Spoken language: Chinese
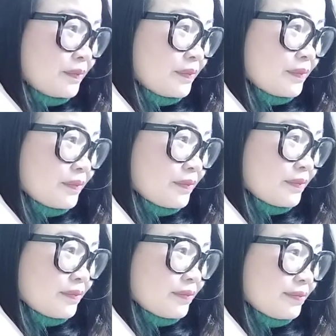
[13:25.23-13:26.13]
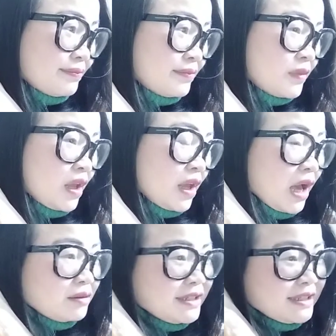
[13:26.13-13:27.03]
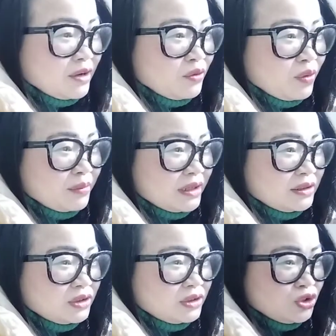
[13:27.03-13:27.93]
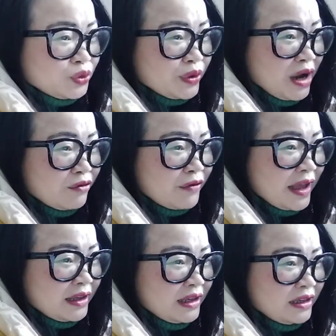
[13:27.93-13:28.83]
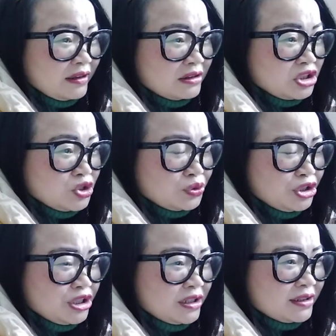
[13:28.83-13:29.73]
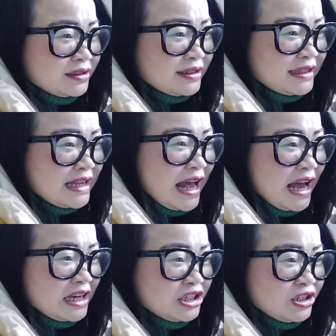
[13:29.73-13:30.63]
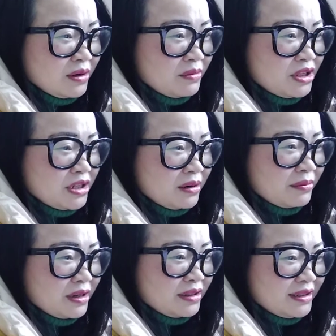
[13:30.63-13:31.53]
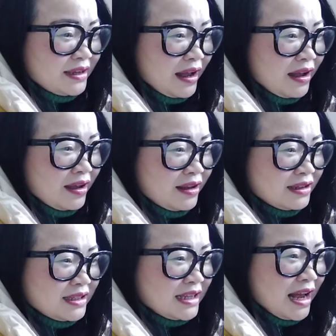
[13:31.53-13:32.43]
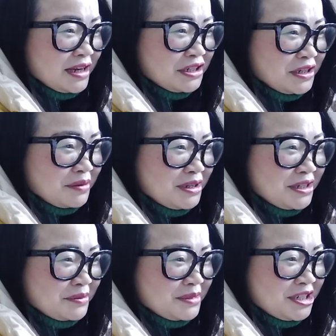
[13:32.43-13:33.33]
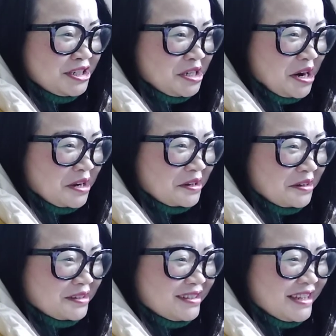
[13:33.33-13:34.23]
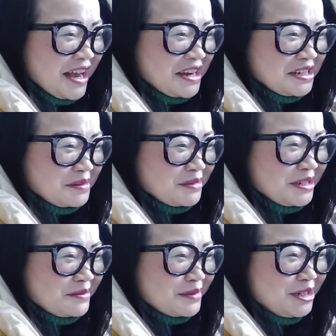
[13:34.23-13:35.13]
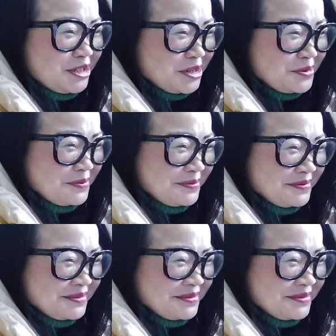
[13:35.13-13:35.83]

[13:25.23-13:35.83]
看好嗯，好，今天我们主要翻译的就是在什么什么下，在什么什么上，在什么什么中。